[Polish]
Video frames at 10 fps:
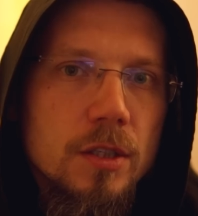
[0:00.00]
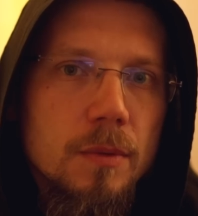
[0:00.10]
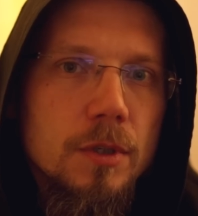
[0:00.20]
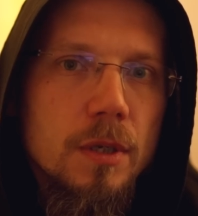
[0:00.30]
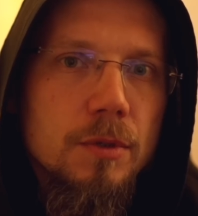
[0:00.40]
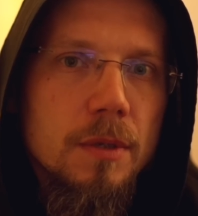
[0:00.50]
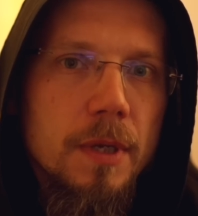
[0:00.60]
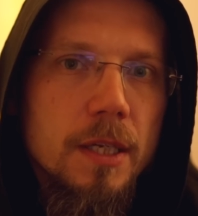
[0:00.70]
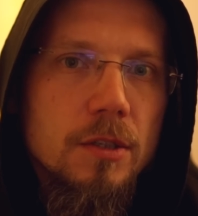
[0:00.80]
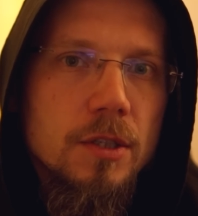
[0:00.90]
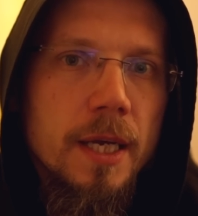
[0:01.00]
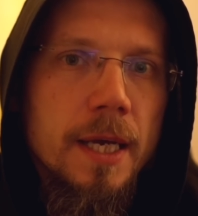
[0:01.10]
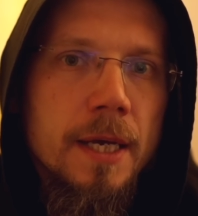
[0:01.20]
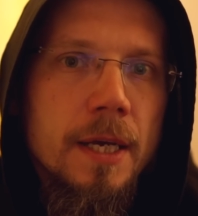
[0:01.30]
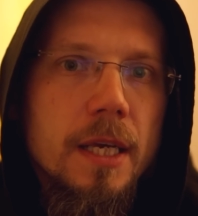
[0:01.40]
żeby się przemienić.
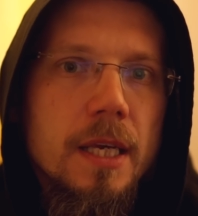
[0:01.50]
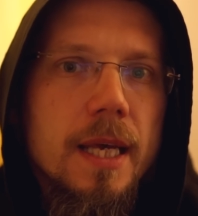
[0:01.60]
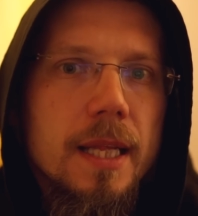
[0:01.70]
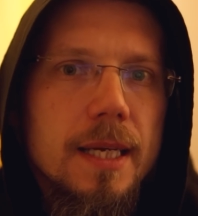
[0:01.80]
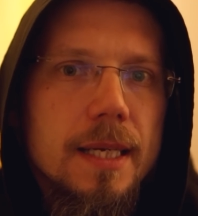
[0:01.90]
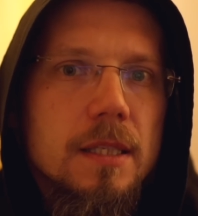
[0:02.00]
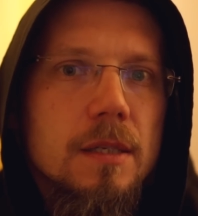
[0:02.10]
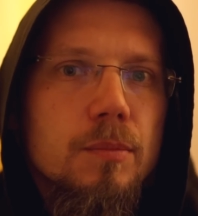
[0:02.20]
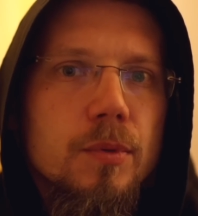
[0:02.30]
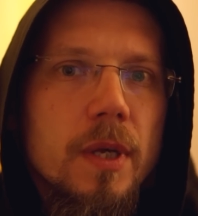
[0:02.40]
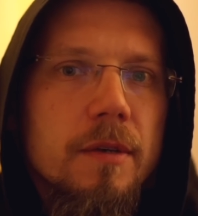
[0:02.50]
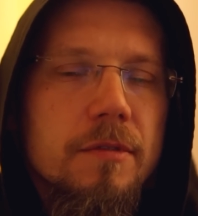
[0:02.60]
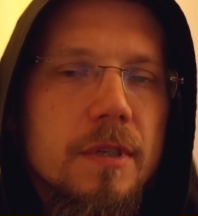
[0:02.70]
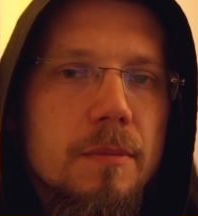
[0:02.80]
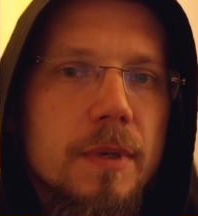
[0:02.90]
I kiedy następuje
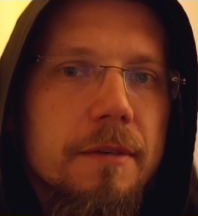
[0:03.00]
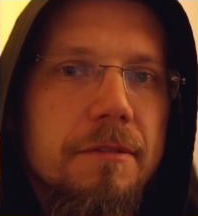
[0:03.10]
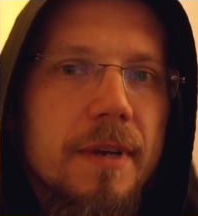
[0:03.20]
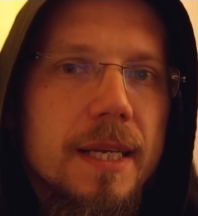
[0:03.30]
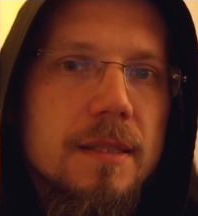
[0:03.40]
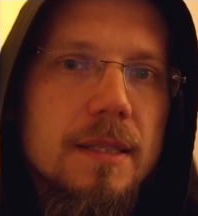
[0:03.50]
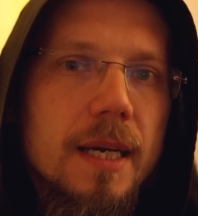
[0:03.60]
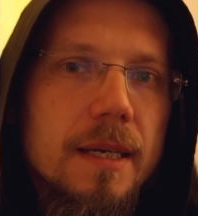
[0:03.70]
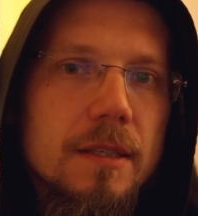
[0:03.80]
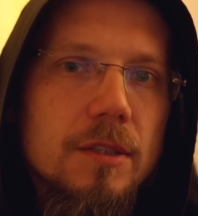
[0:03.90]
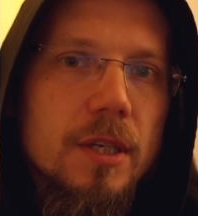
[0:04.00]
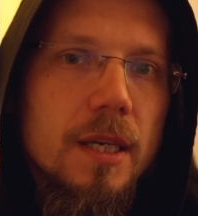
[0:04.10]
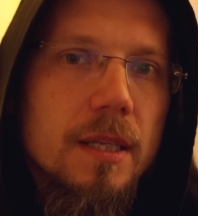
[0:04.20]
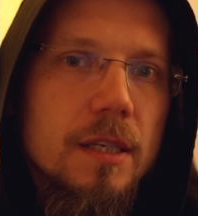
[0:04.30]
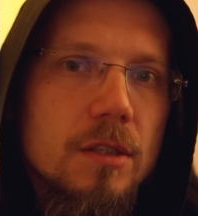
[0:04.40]
w nim refleksja, że
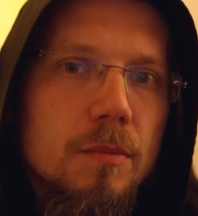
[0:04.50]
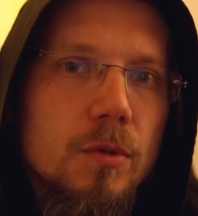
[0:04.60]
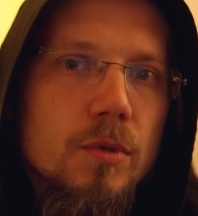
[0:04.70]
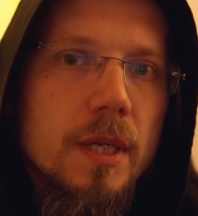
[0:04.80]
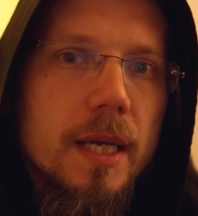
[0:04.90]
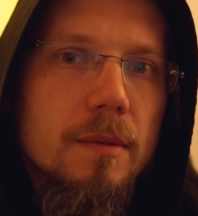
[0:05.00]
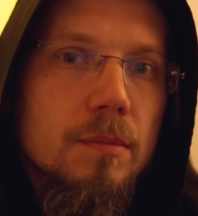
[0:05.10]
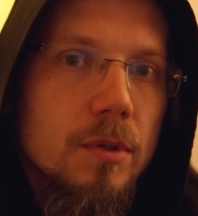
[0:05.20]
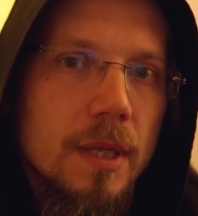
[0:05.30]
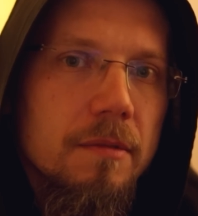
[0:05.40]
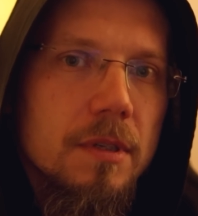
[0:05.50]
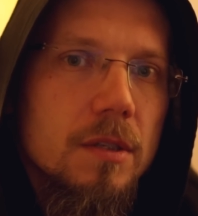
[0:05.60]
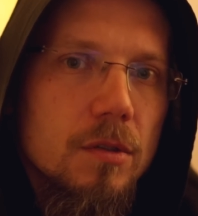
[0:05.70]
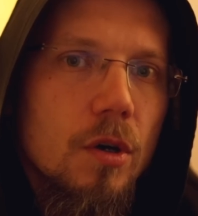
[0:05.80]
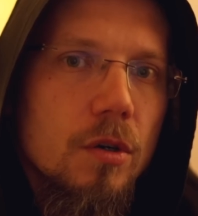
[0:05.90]
jednak zrobił źle? Bo
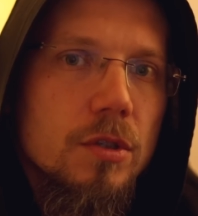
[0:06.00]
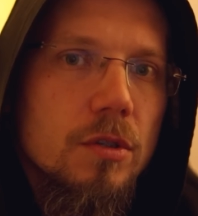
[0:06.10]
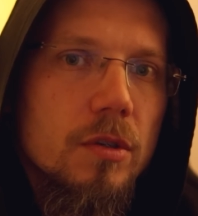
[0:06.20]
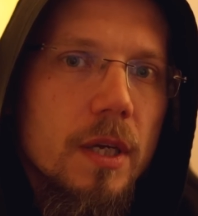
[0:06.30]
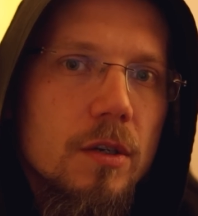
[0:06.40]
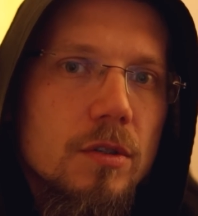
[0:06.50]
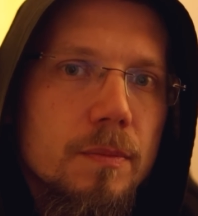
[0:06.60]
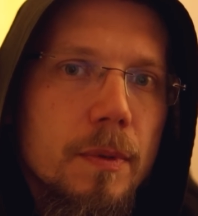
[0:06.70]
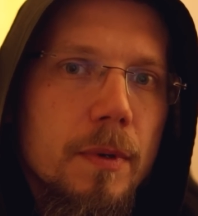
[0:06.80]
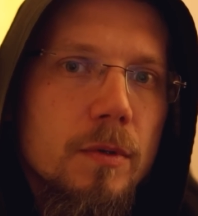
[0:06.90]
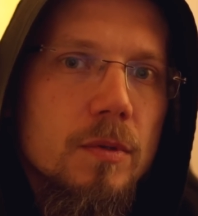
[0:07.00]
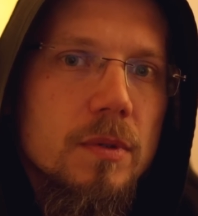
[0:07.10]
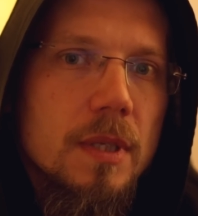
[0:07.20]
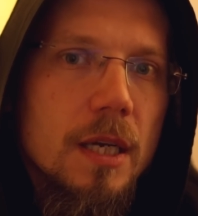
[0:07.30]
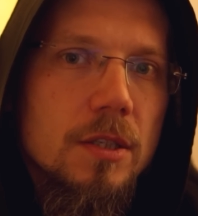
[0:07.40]
Dawid dochodzi do tego, że popełnił
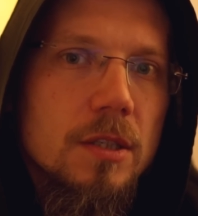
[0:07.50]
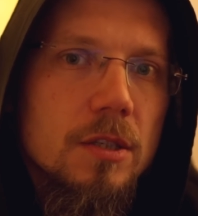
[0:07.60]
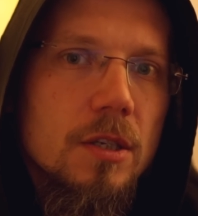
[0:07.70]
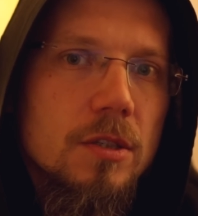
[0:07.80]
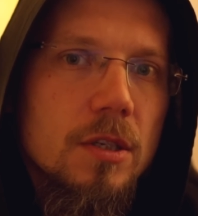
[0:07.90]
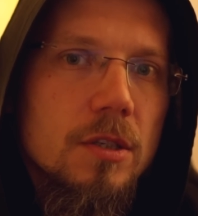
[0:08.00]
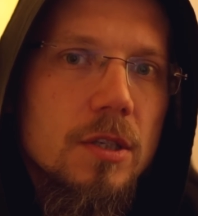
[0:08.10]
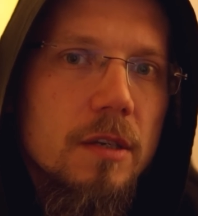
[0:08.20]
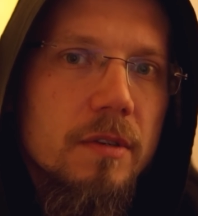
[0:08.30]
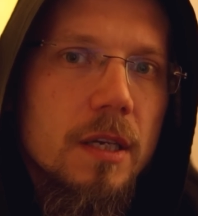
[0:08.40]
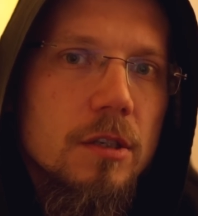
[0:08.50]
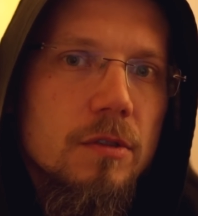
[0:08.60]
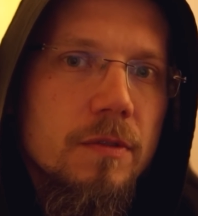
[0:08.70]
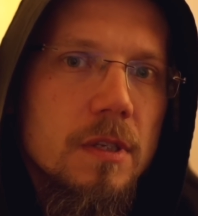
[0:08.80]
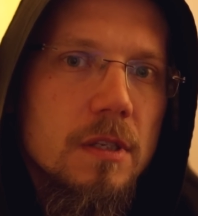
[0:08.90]
strasznie ciężki grzech, wielkie
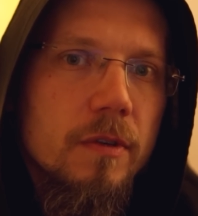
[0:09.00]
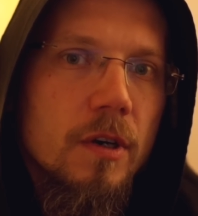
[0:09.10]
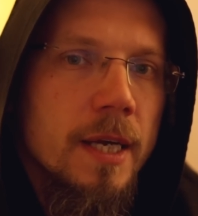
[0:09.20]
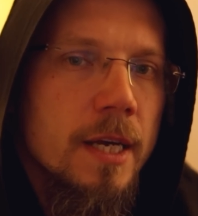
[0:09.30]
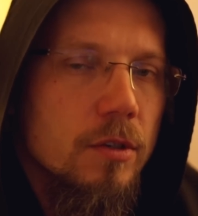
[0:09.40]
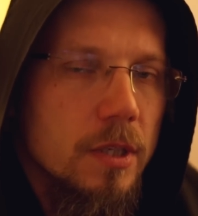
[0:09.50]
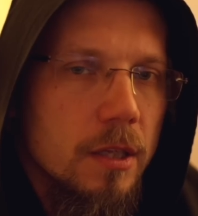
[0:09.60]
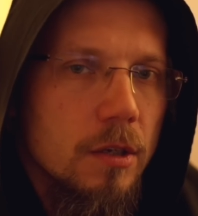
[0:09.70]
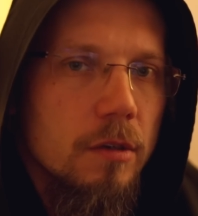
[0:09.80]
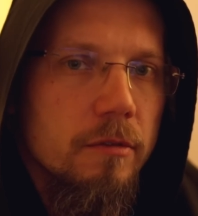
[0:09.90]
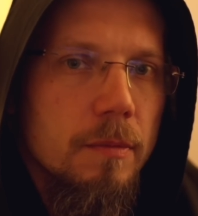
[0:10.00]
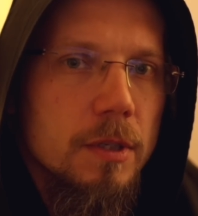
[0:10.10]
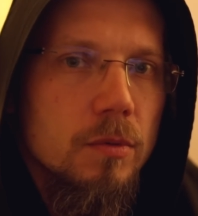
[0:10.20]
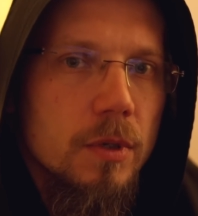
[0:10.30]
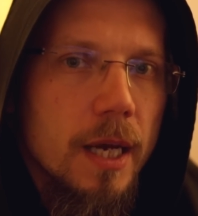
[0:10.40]
świństwo, już nie tylko
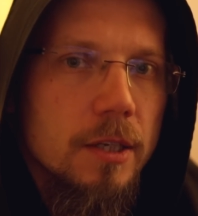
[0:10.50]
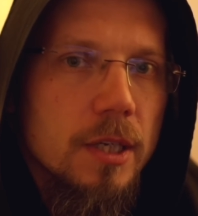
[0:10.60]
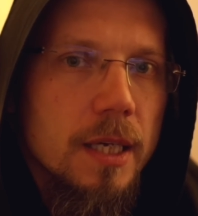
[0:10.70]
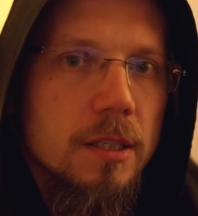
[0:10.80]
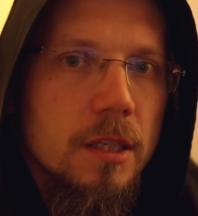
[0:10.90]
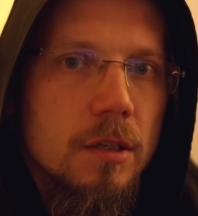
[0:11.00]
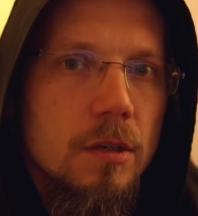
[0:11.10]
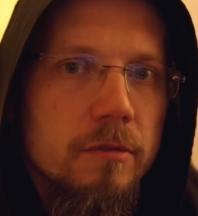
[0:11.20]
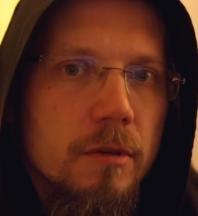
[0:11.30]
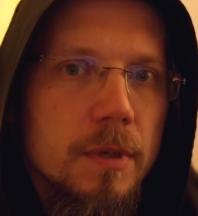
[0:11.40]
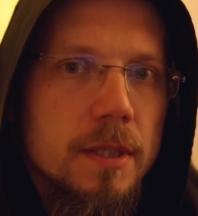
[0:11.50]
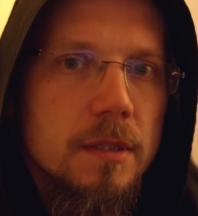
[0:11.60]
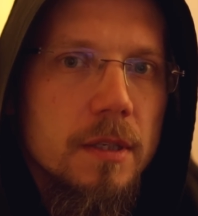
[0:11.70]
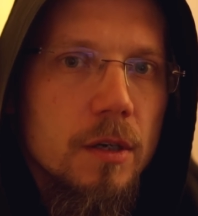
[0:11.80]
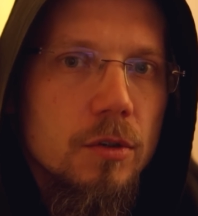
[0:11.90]
wobec Uriasza i nie tylko
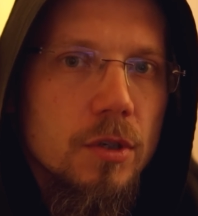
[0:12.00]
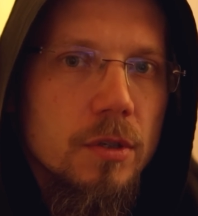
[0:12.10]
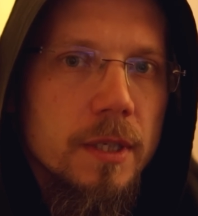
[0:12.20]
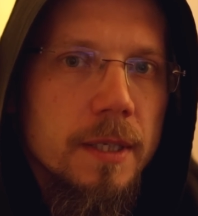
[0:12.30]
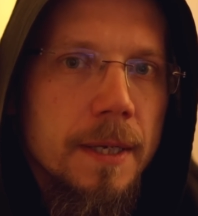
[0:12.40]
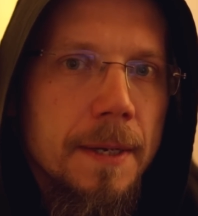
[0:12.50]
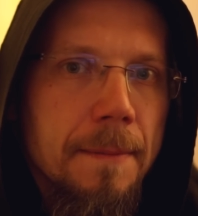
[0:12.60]
wobec jego żony,